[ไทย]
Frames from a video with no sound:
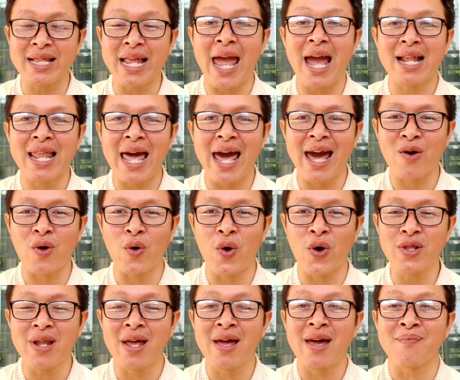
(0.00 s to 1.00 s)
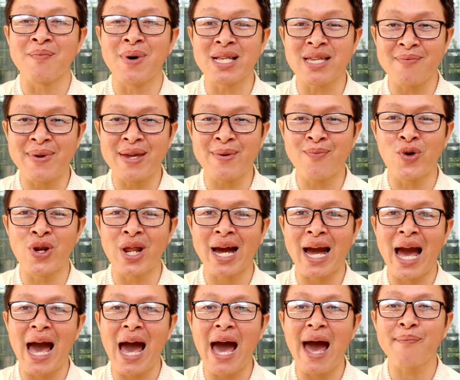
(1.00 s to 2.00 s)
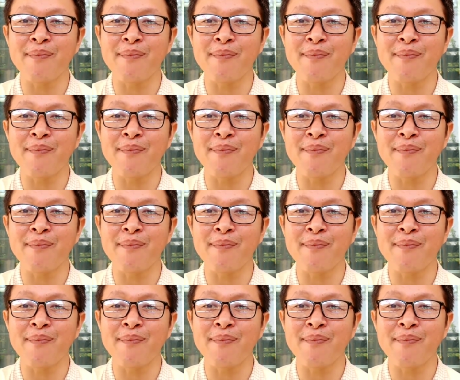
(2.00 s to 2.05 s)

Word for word: ในอนาคตมันจะมีมูลค่า